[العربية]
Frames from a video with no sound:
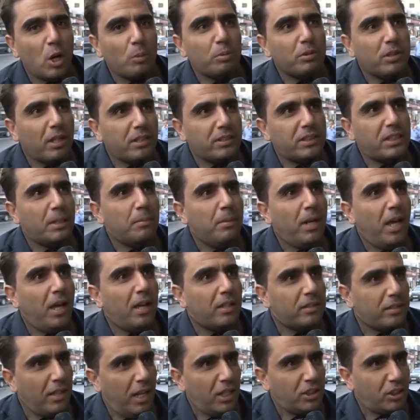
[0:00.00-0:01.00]
لو بتقسمن على
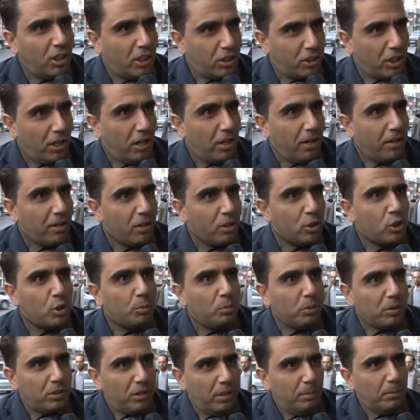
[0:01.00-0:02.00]
12 شهر شو
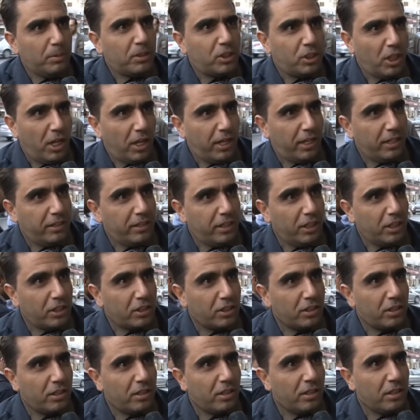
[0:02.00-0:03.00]
بده يطلع بالشهر
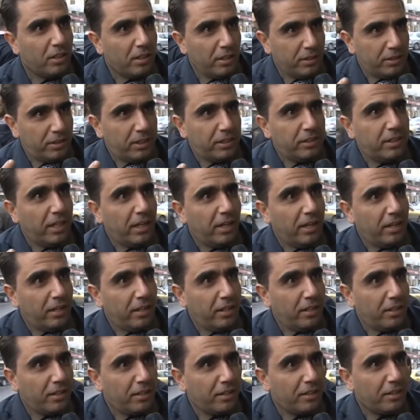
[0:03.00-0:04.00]
قديش 6
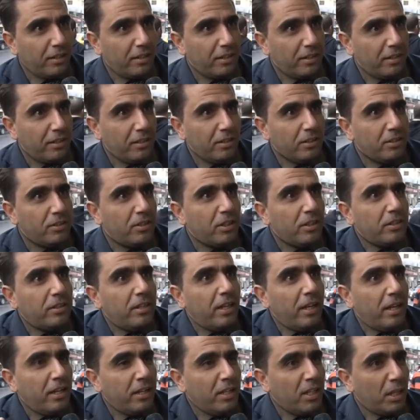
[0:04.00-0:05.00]
دنانير 6
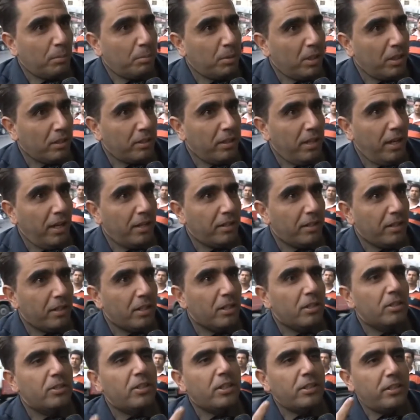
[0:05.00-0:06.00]
دنانير بدهم يطلعن
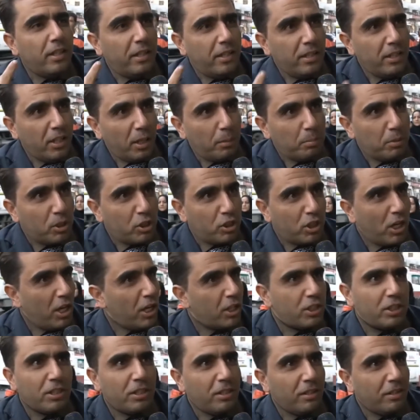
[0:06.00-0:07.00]
6 دنانير بالشهر
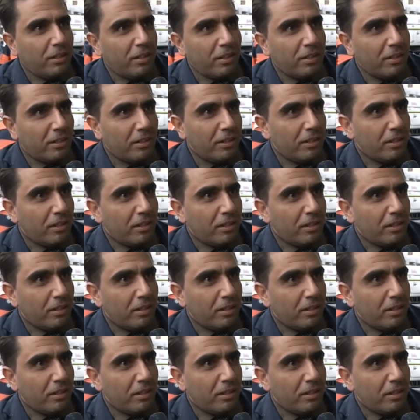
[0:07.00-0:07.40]
شو هن؟ يعني؟